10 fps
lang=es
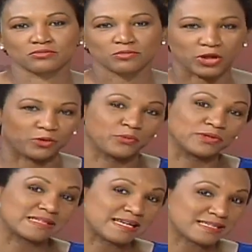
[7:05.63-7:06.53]
Bueno,
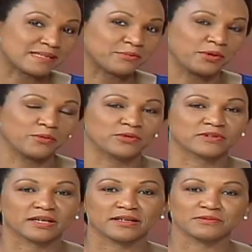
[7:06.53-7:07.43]
pues este pueblo
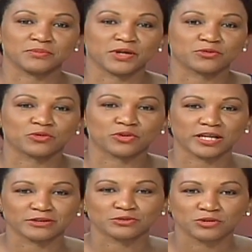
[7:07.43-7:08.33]
está despierto con
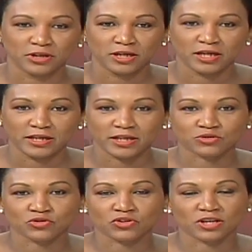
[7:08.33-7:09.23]
eso y
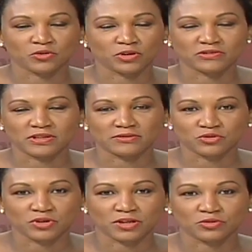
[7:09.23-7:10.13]
estos senadores siguen
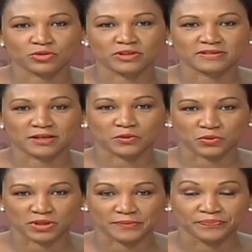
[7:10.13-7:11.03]
soñando en esa
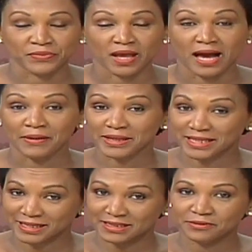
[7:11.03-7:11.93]
ruta. Hablan
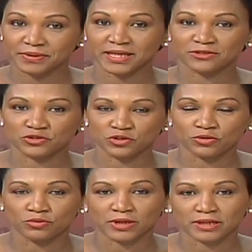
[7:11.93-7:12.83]
de
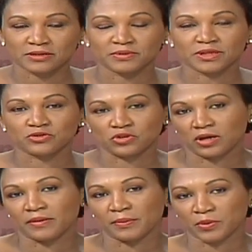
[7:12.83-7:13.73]
ratificación, una ratificación
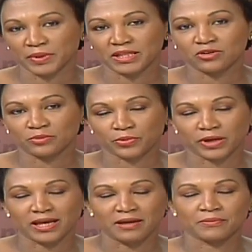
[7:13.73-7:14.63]
que le había prometido, por
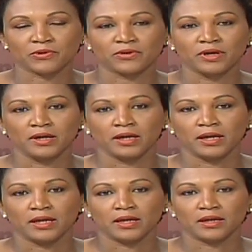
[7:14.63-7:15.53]
ejemplo,
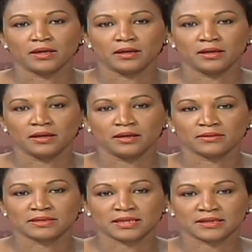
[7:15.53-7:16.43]
el
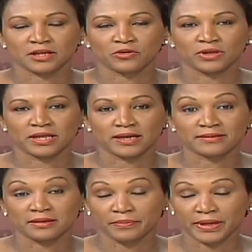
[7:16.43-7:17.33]
eh, secretario
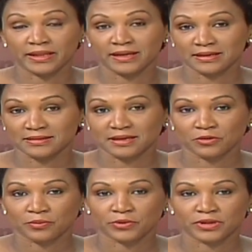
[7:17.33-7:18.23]
general del PLD,
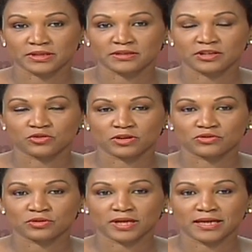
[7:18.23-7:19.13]
senador por el Distrito
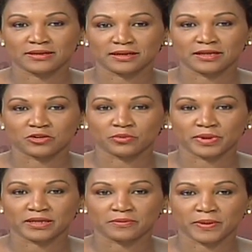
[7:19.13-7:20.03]
Nacional, Reinaldo
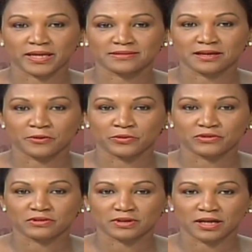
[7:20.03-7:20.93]
Pared Pérez, a la
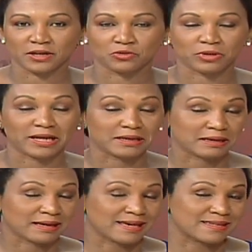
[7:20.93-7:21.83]
Junta Central Electoral,
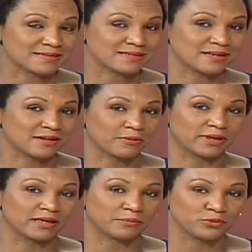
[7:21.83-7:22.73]
que desde
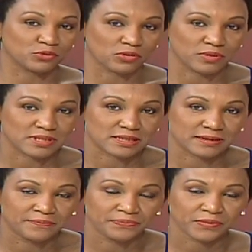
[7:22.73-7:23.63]
cualquier punto de
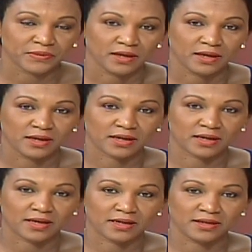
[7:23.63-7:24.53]
vista
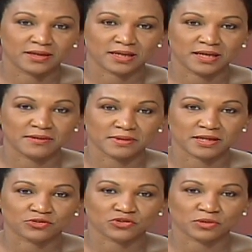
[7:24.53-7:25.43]
era
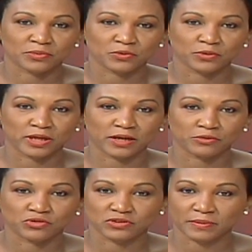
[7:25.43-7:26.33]
increíble que eso se produjera en
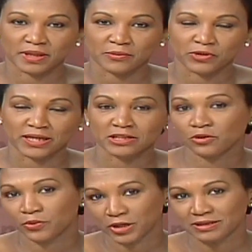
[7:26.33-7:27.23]
un sistema
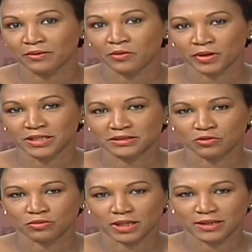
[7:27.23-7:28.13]
democrático porque estaban
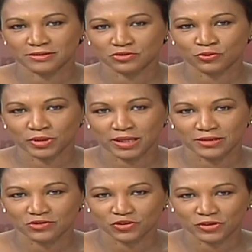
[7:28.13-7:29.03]
organizando unas
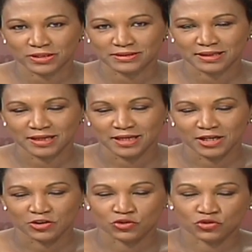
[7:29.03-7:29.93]
elecciones.
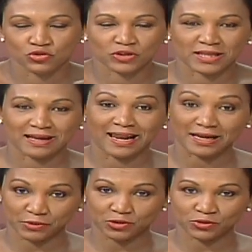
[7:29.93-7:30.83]
Entonces usted al
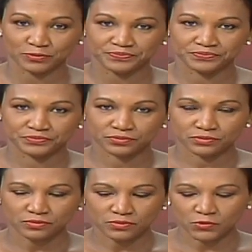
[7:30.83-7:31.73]
árbitro,
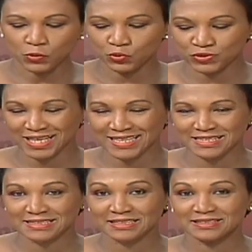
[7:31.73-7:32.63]
usted le
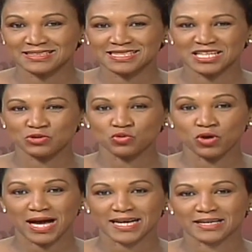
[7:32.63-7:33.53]
dice, si tú
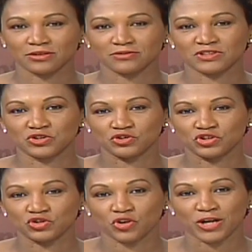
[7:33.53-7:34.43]
ganas, si,
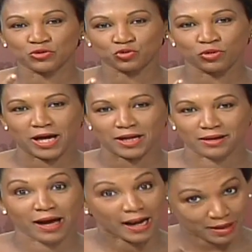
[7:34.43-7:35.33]
si yo gano, tú
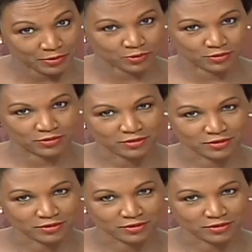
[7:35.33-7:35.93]
ganas, al árbitro.